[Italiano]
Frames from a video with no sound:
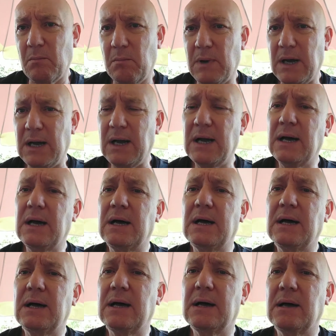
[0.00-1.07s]

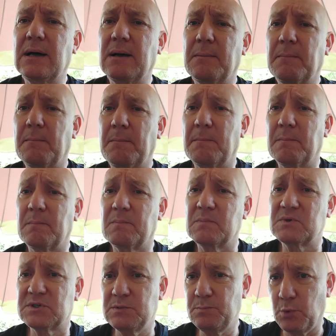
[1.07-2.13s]
ma mm,
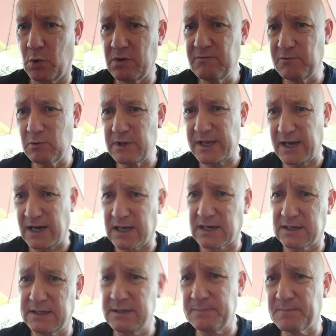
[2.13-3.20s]
si può
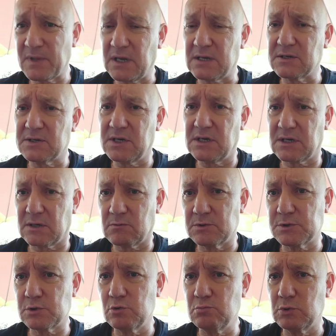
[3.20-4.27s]
invogliarli a lasciare
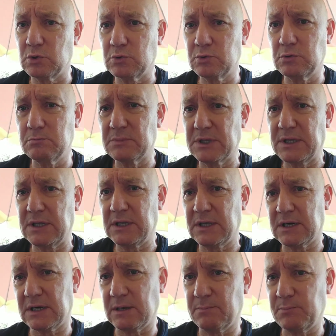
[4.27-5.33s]
questo mondo in
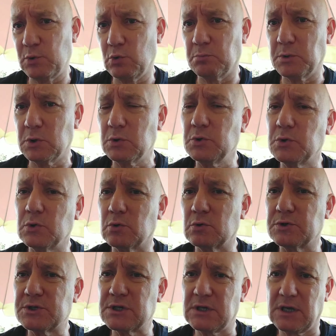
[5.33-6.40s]
maniera più o meno
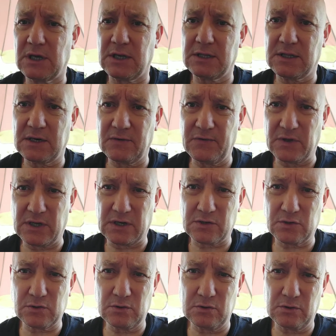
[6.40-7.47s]
dolce
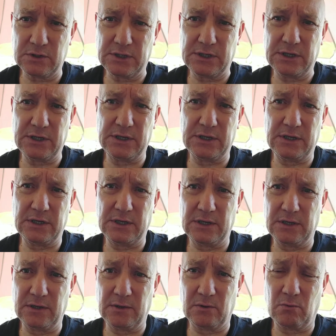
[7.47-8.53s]
attraverso
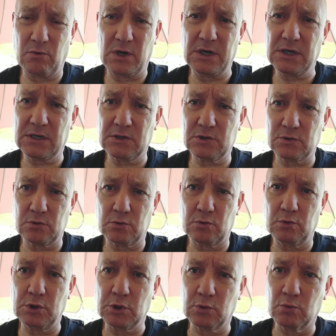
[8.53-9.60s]
eh, quelle che sono
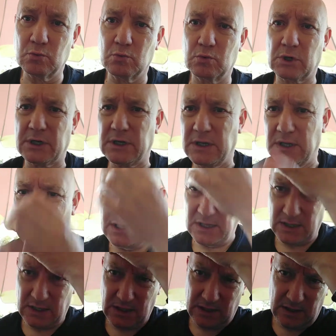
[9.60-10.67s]
le cure
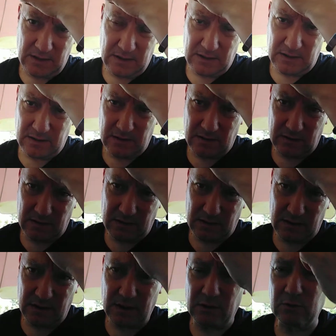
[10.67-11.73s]

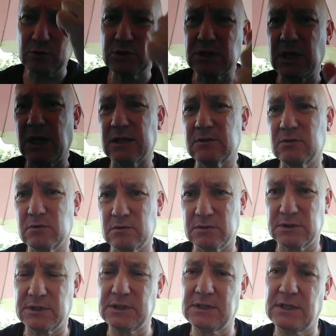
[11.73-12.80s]
che lo Stato
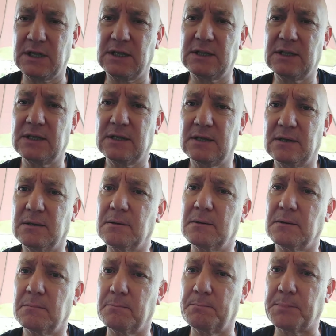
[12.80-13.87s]
intende
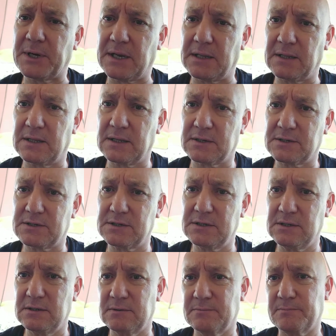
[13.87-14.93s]

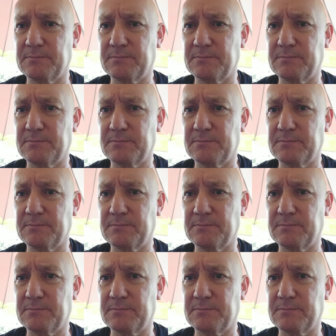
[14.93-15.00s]
prendersi